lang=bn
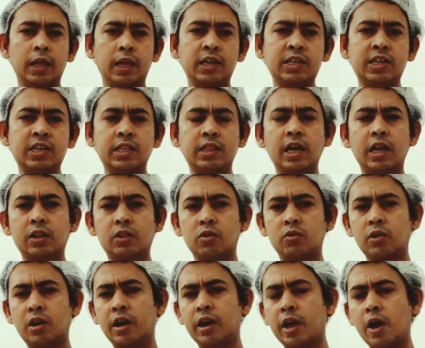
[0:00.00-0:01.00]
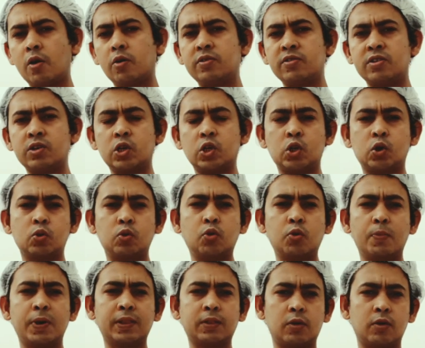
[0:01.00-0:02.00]
এই সিদ্ধান্তটা নেওয়া হয়েছে
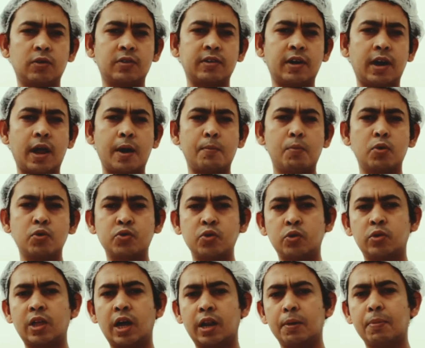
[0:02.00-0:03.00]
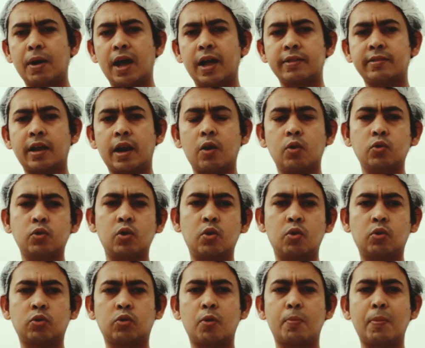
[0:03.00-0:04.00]
শুধুমাত্র যারা মজুদদারি বা যারা
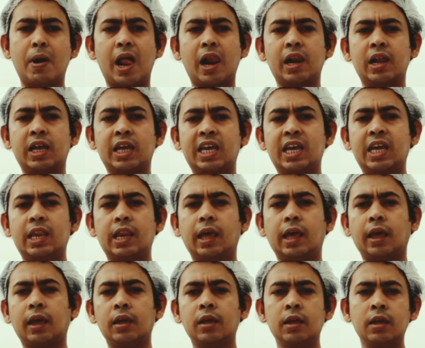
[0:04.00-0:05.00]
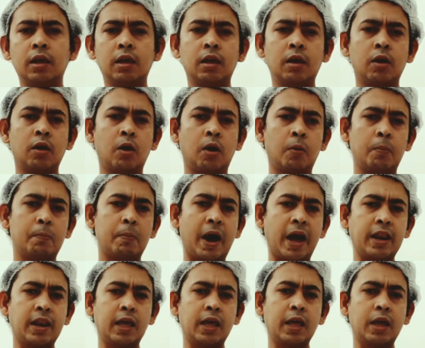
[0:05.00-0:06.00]
অতিরিক্ত মাল কিনে
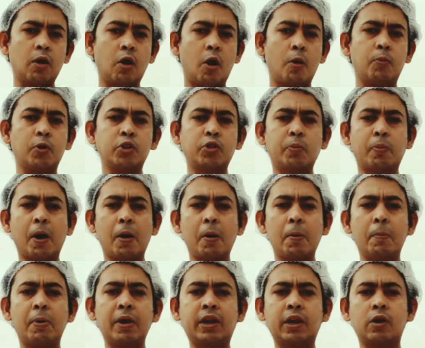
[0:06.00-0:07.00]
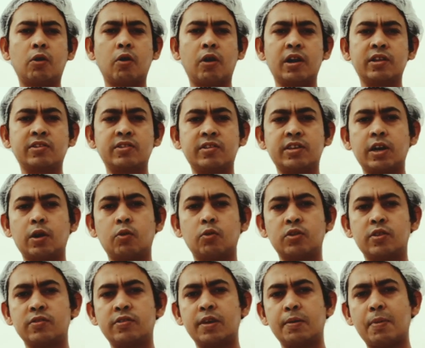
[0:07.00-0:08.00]
বাইরে অবৈধভাবে বিক্রি করার চেষ্টা
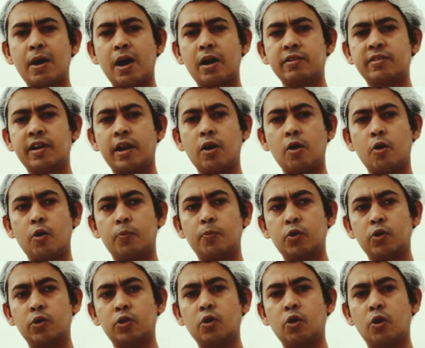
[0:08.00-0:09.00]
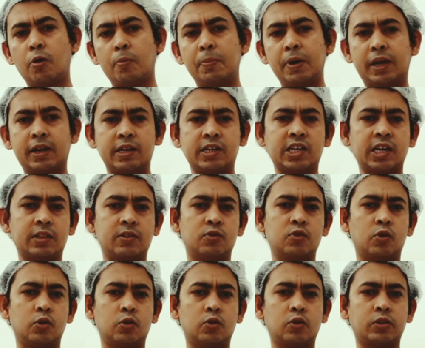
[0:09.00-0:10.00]
করতেছে বা যারা অবৈধ বিক্রির সাথে
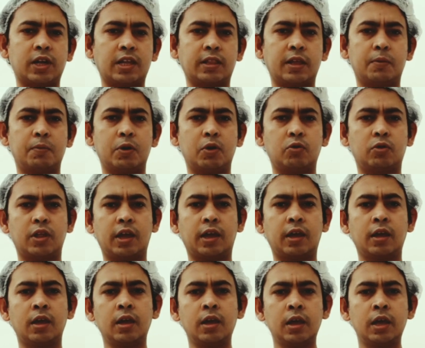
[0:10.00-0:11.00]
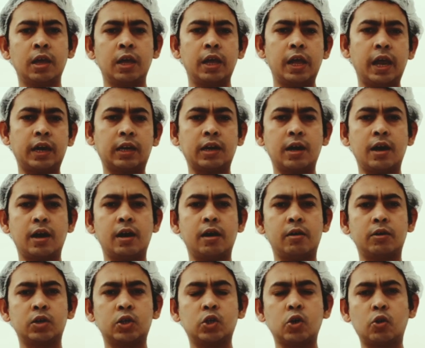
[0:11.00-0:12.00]
জড়িত তাদের বিরুদ্ধে একটা
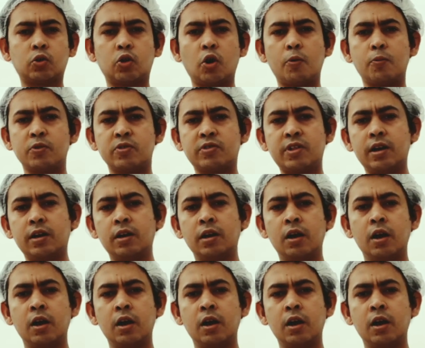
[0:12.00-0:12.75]
শক্ত অবস্থান